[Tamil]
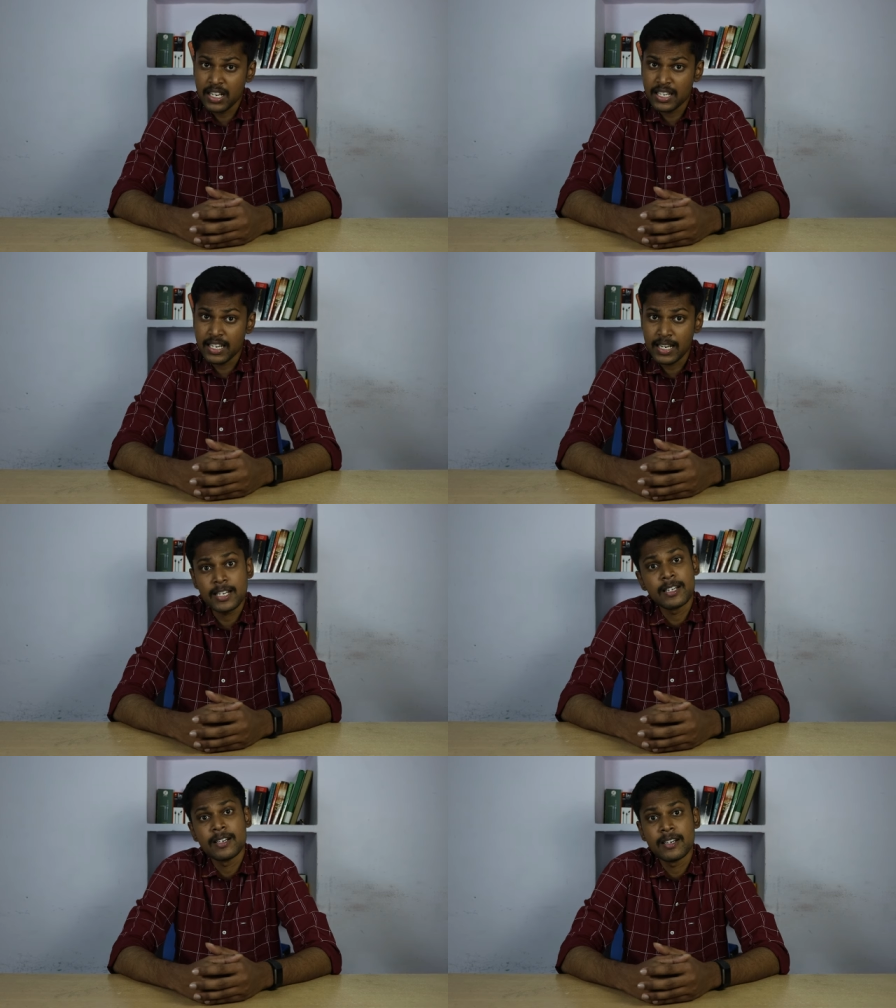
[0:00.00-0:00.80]

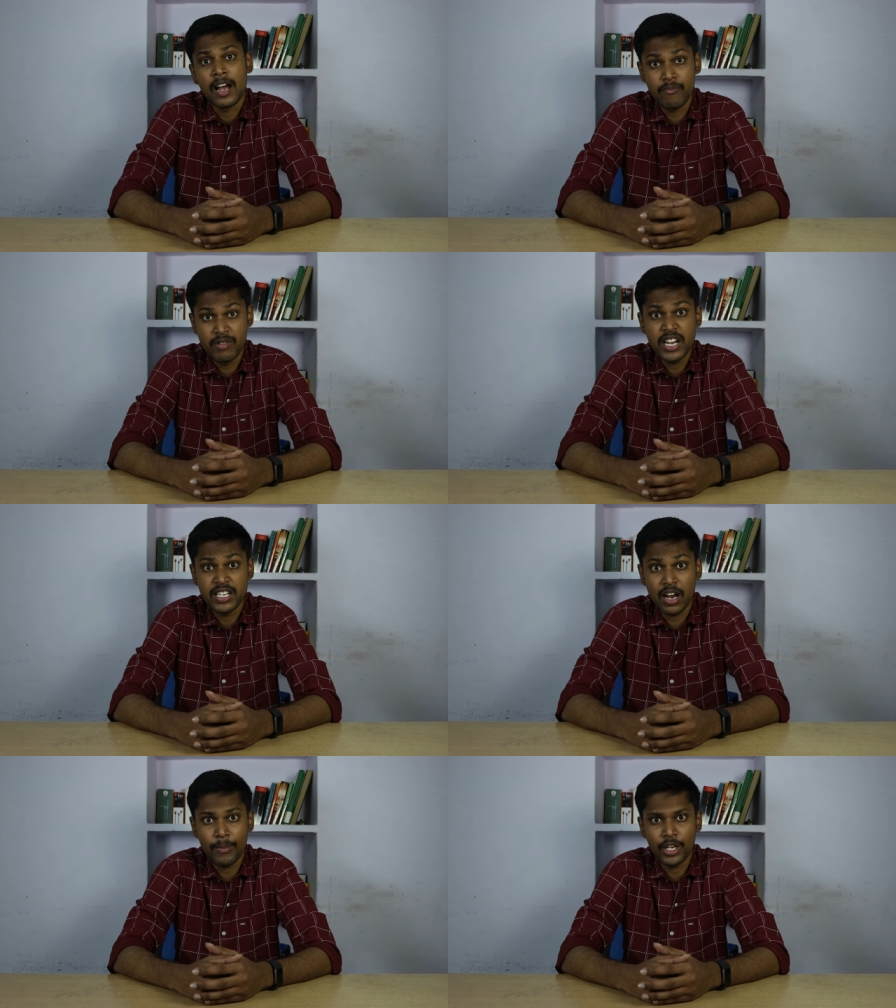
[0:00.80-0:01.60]
மாஸ்டர்
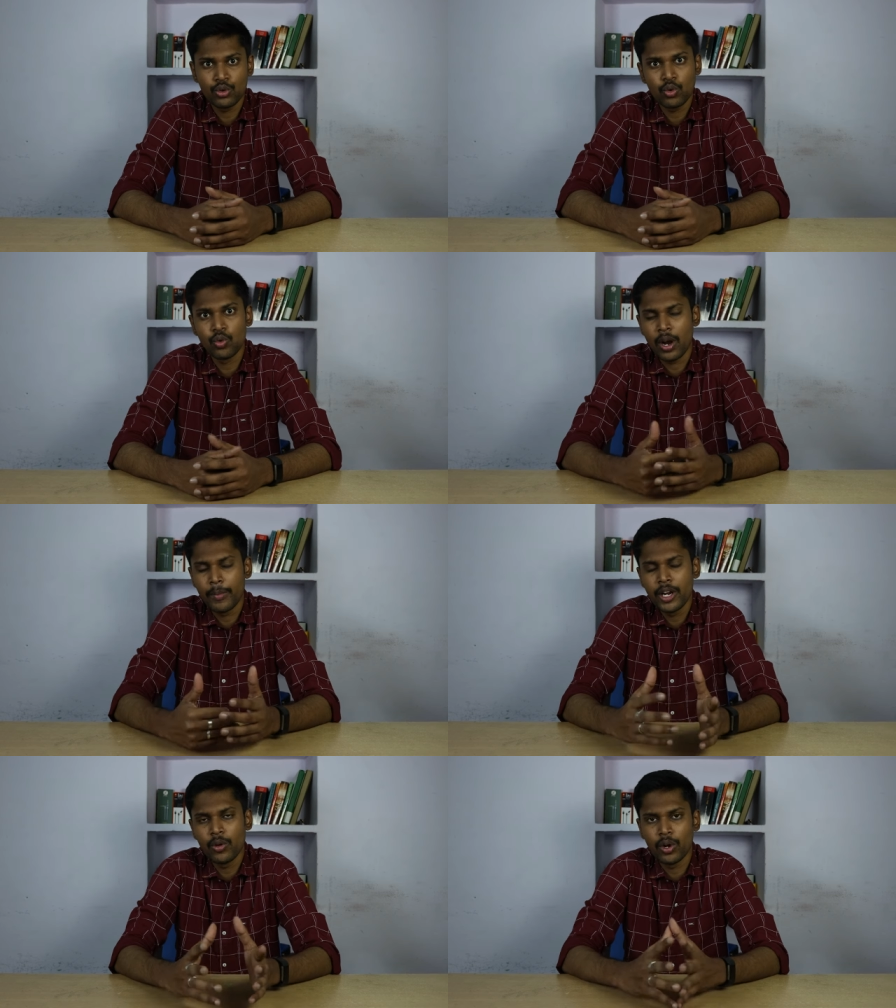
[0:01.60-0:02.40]
அப்டேட் கம்மிங் சூன்
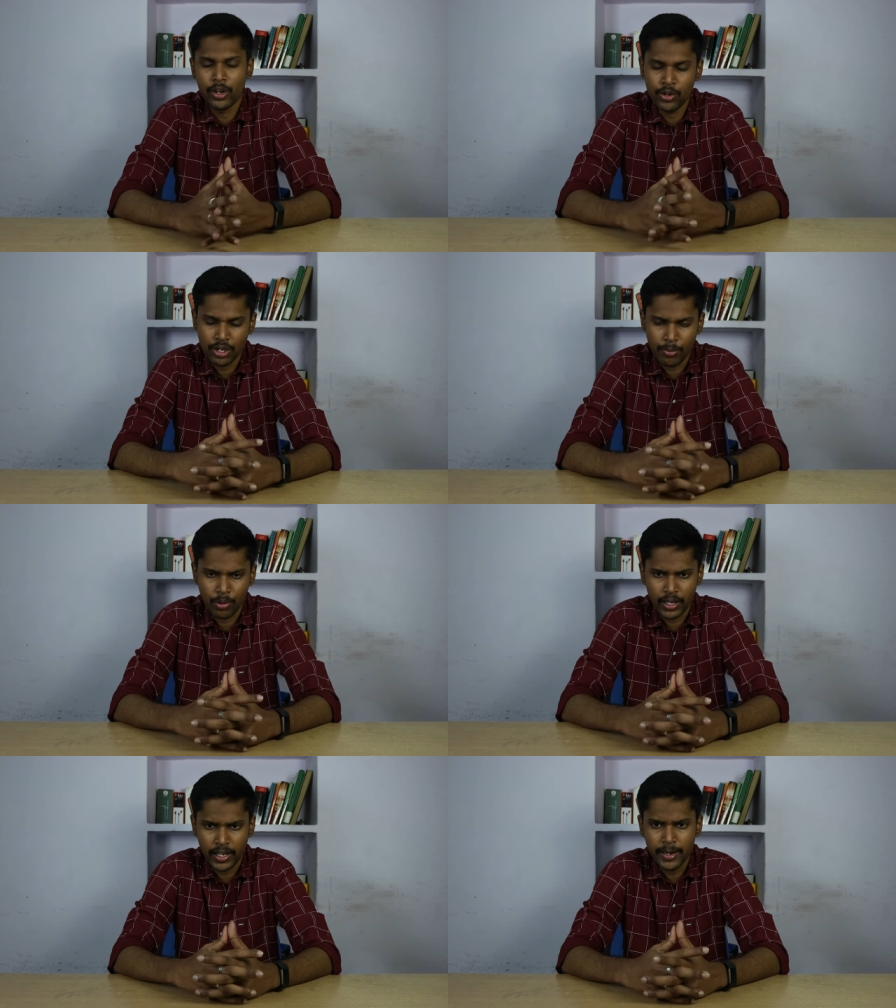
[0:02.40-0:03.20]
அப்படின்னு ஒரு நியூஸை
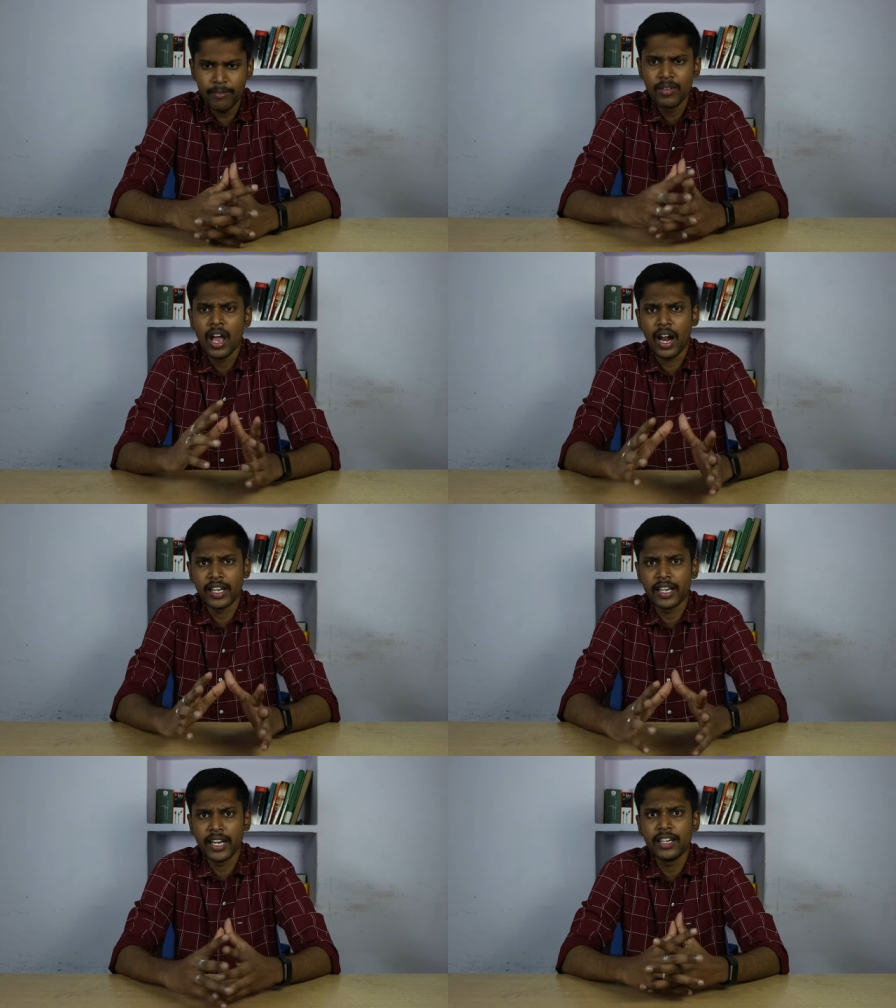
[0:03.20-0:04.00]
போட்டார்
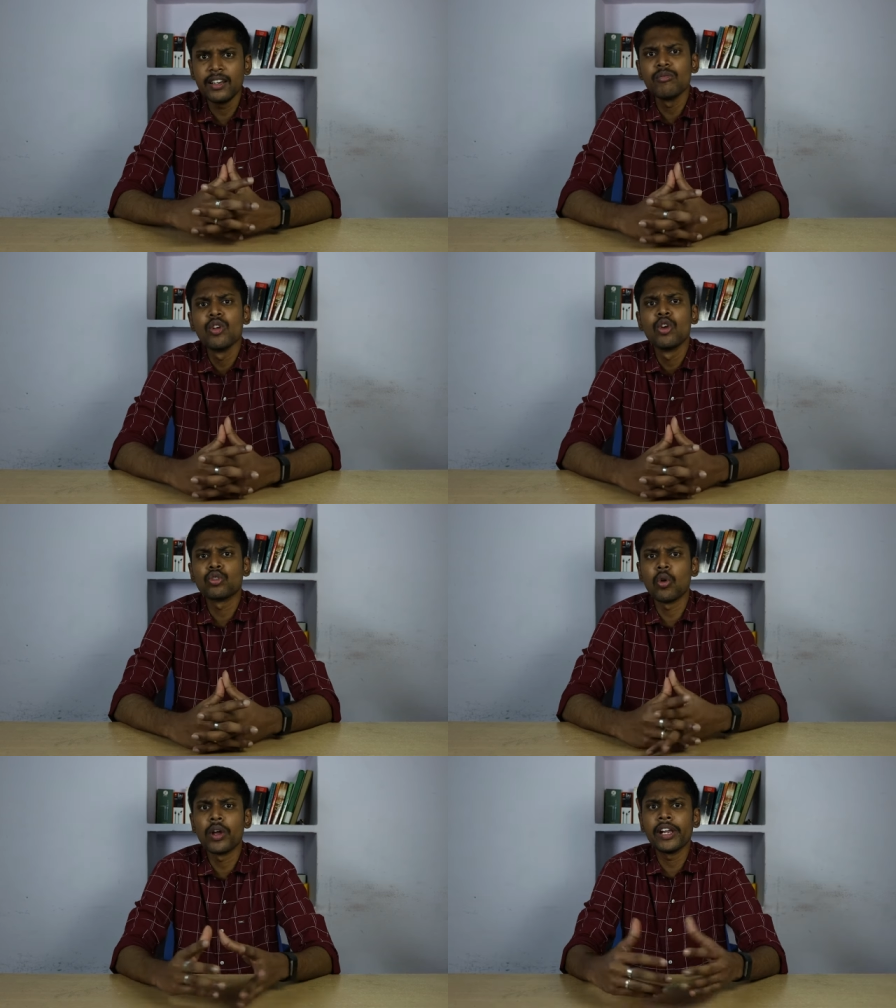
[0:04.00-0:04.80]
அன்னைக்கு நைட்டு
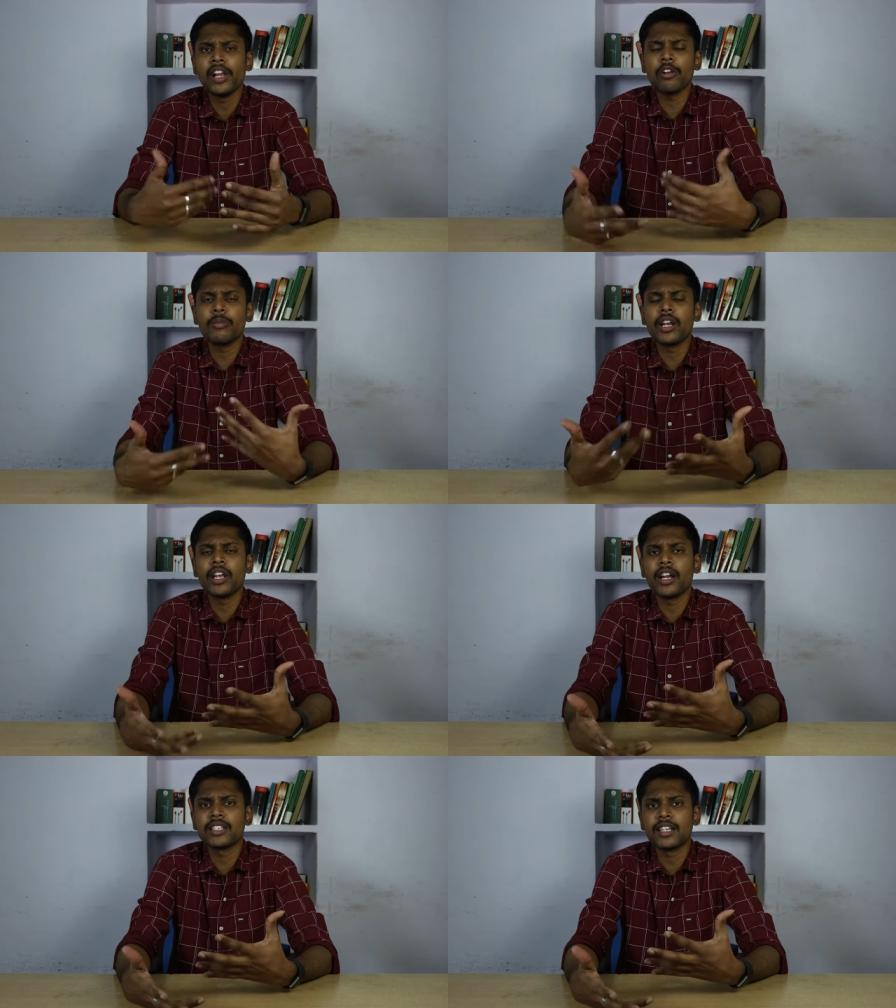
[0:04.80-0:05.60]
ஸோ எல்லாரும்
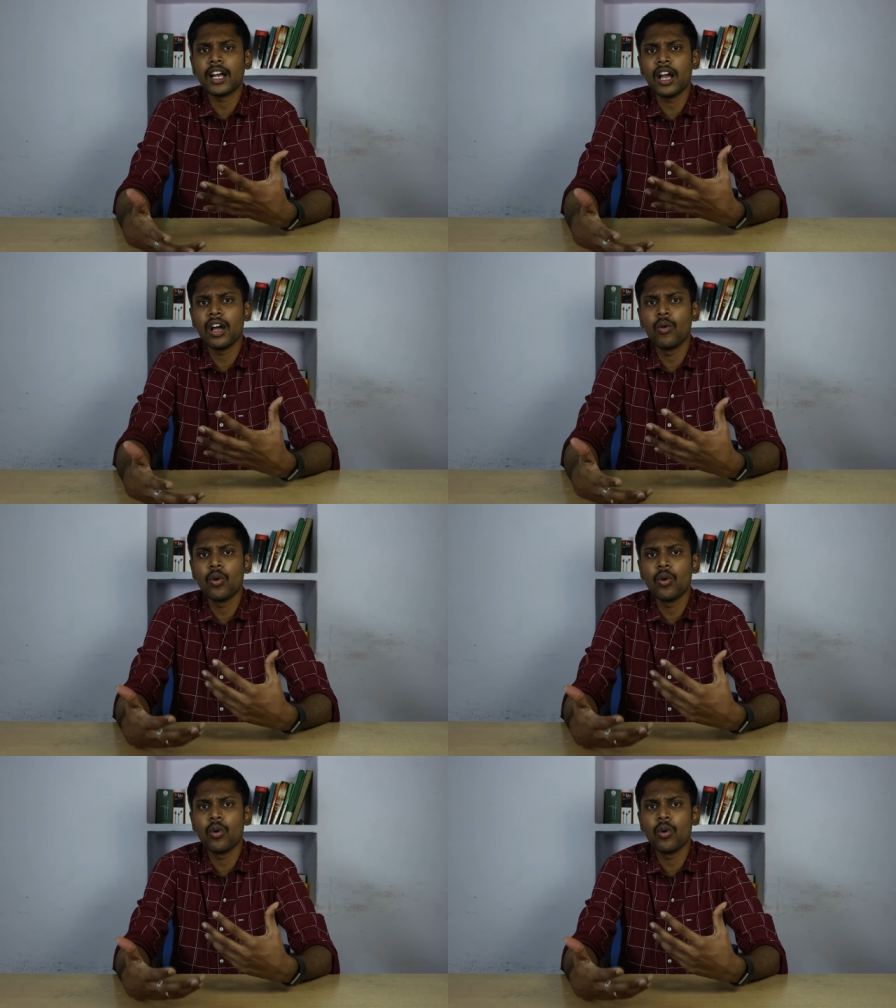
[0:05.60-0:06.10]
என்ன நினச்சாங்க